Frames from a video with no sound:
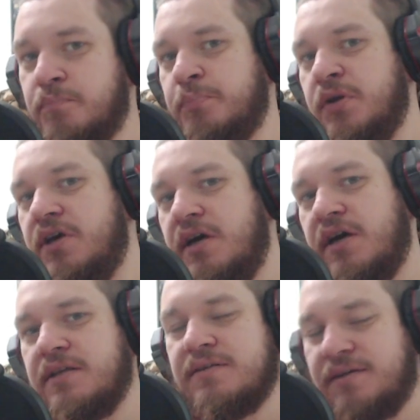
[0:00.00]

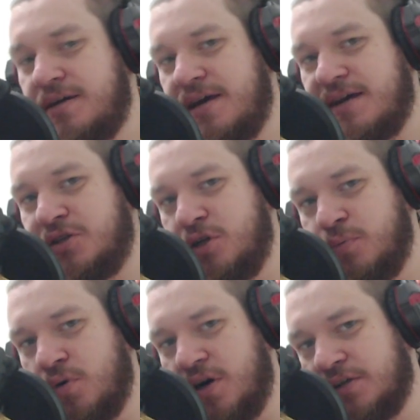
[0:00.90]
Привет! Это
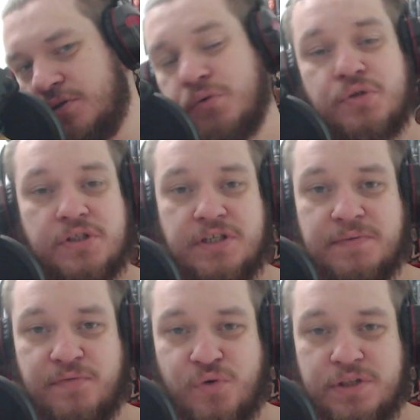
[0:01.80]
Реборн! У
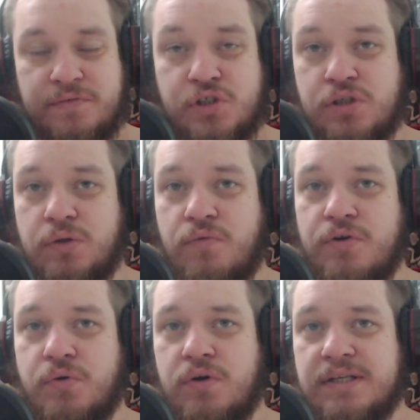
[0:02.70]
Детектива Войда вышел
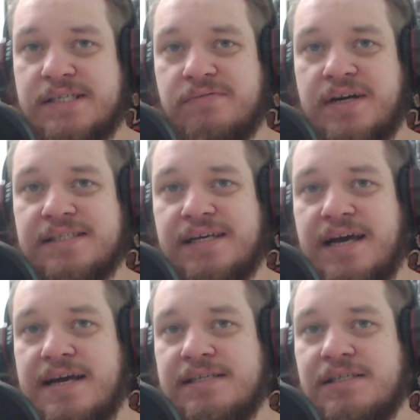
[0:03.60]
новый ролик, называется
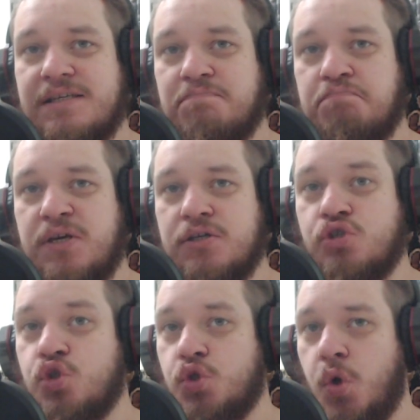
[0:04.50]

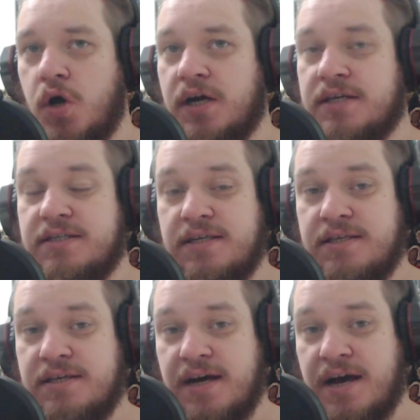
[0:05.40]
SCP-40
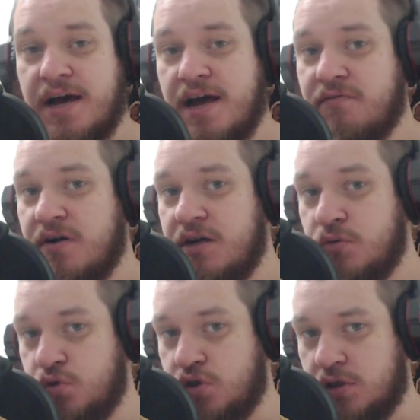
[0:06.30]
Дитя
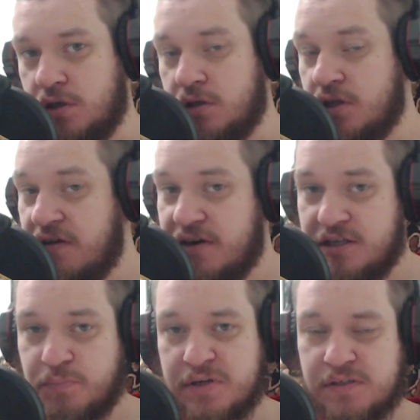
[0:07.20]
Эволюции.
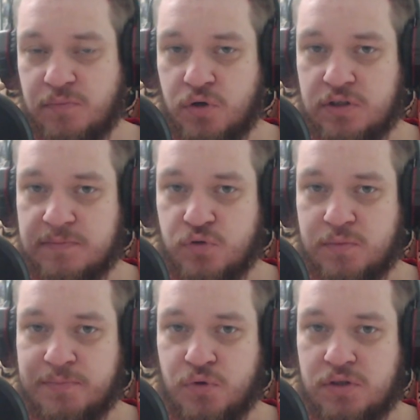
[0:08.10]
Давайте посмотрим,
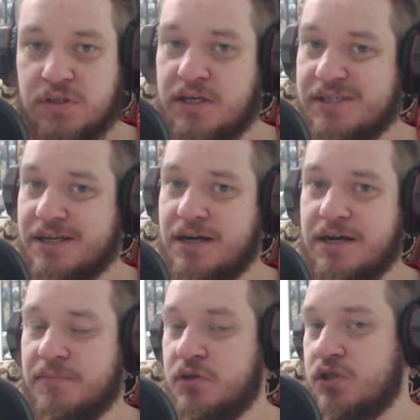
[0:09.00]
думаю, будет интересно, как
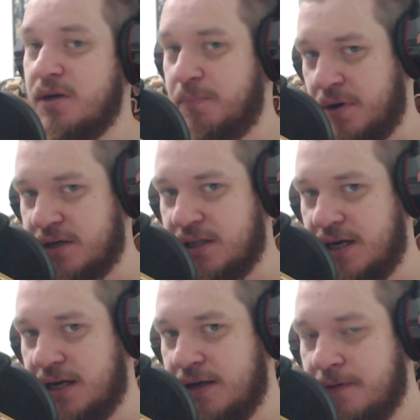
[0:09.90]
обычно.
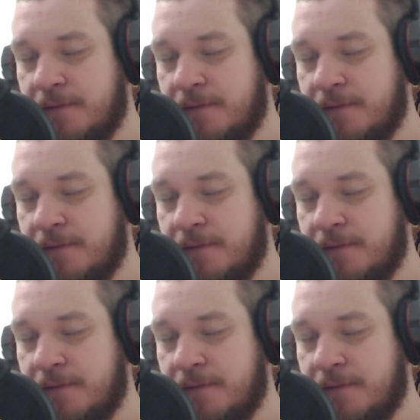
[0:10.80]
Погнали!